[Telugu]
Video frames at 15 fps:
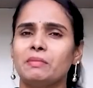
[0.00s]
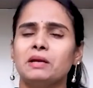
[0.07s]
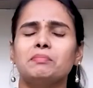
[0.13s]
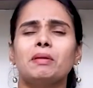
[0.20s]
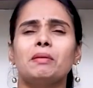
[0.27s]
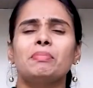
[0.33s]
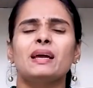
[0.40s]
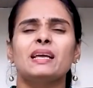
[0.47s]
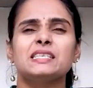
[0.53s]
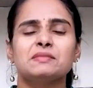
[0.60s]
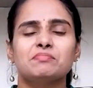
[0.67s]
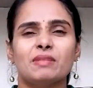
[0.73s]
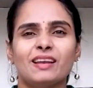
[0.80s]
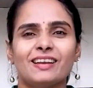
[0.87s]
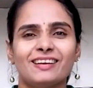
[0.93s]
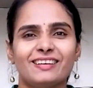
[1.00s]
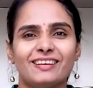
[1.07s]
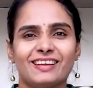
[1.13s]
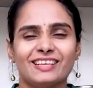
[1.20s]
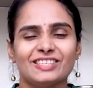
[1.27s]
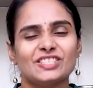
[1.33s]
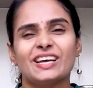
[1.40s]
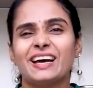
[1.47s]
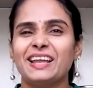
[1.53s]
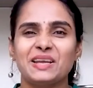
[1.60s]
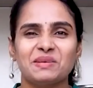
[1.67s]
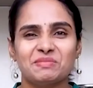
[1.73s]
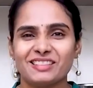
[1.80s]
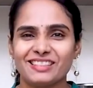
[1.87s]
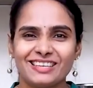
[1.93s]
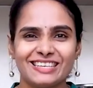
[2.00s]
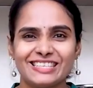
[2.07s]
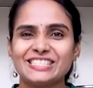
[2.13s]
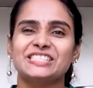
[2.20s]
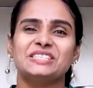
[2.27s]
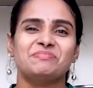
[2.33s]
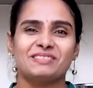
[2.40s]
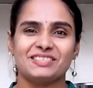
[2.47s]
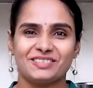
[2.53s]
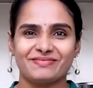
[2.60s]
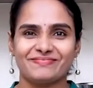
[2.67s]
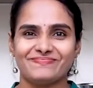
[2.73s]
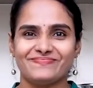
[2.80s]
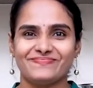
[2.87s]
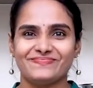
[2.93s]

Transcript: బట్ పపాయ స్మెల్ అంటే చాలామంది ఇష్టపడరు